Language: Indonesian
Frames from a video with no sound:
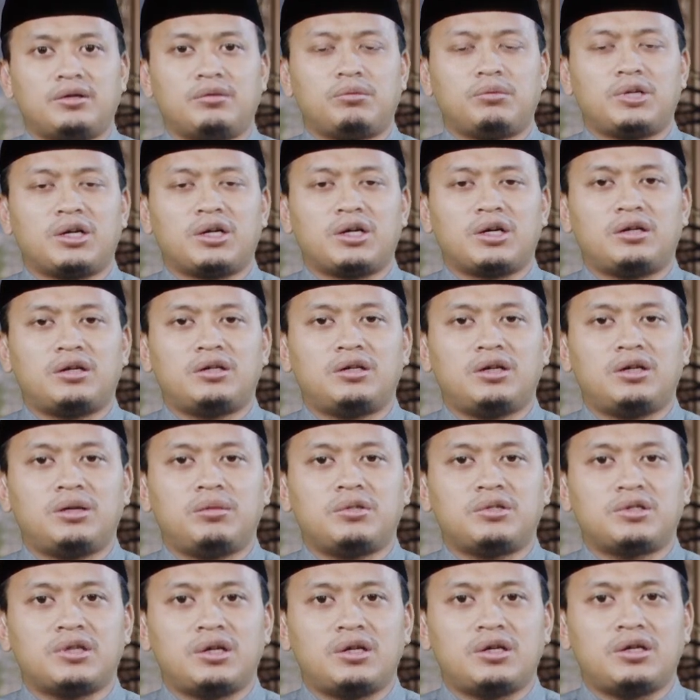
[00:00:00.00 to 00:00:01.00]
maka dia
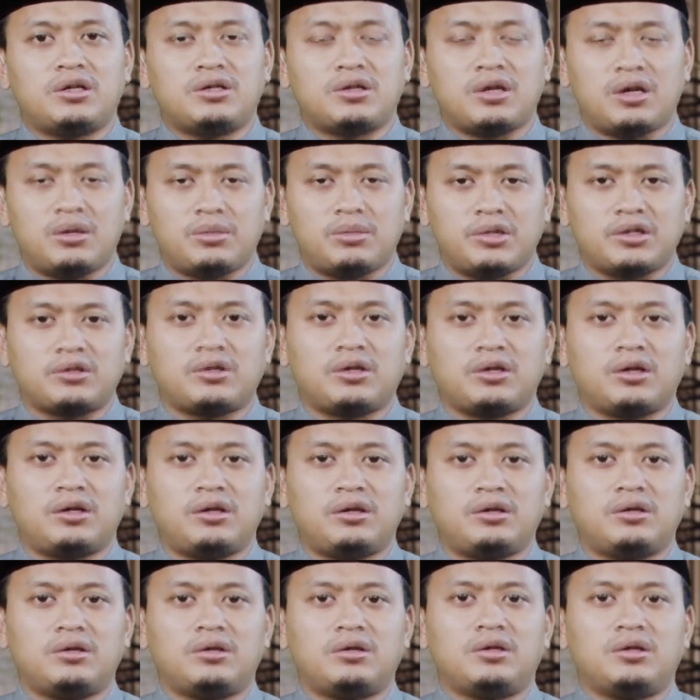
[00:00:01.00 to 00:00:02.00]
bisa
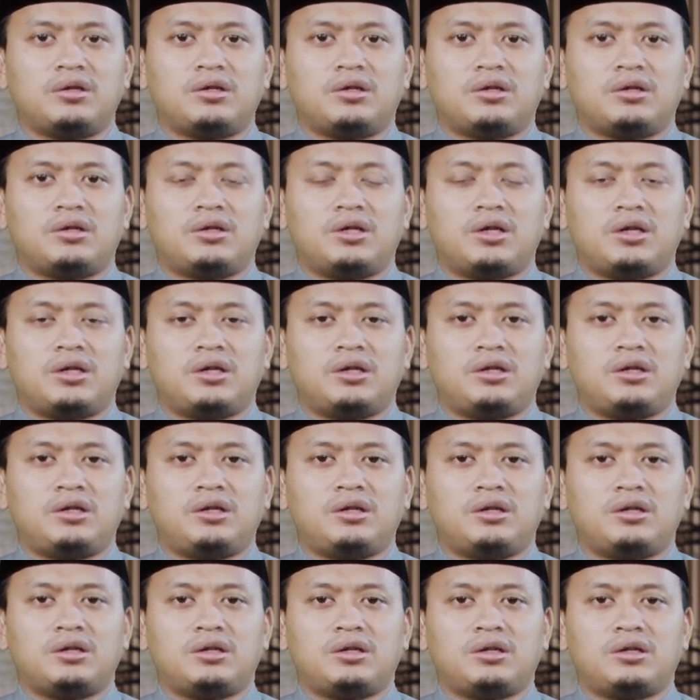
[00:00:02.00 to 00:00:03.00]
diselamatkan
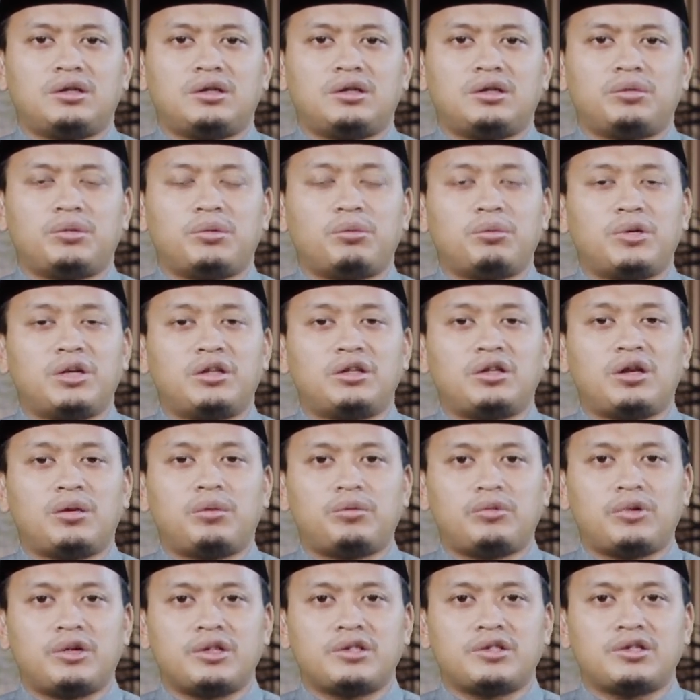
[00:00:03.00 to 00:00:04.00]
dari e, pembatal
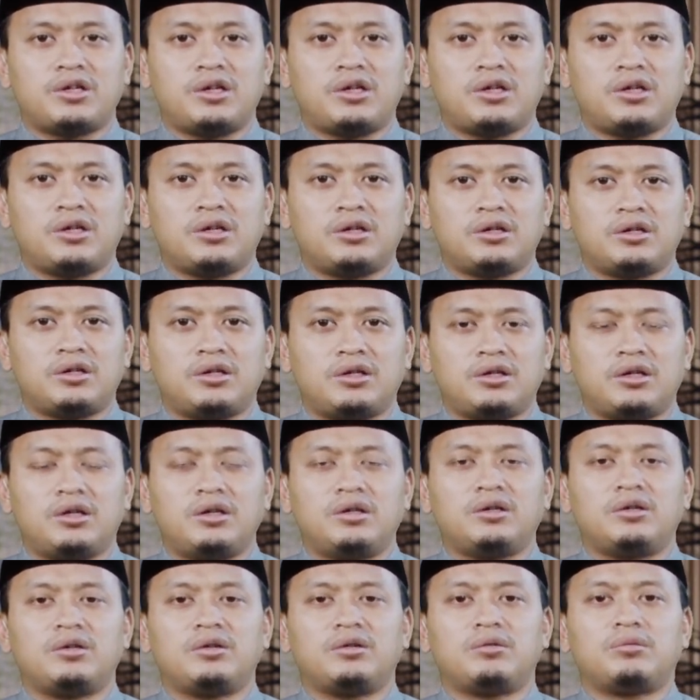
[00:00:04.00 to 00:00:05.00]
puasa
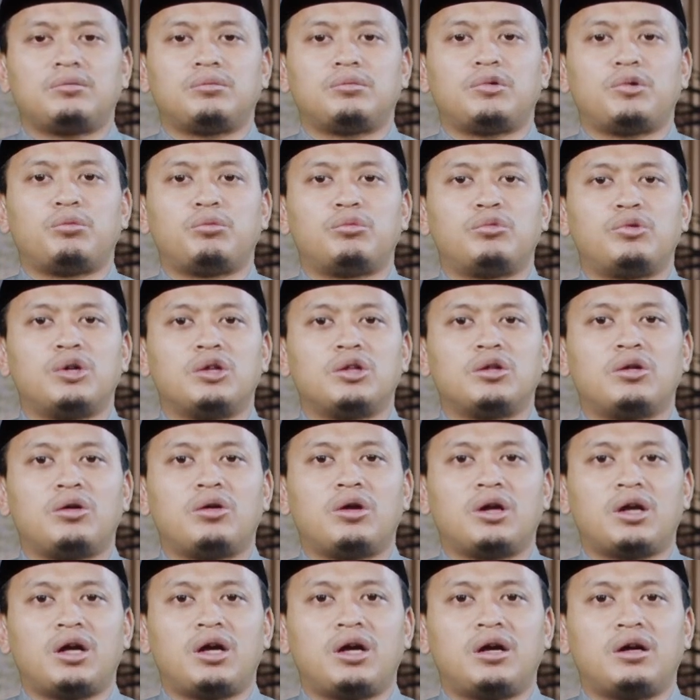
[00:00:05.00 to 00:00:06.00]
yang membuat
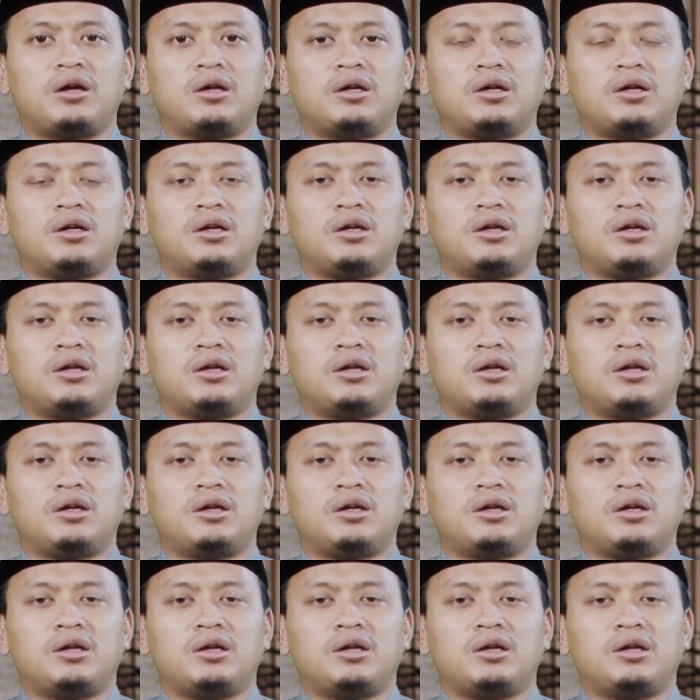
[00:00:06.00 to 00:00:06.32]
orang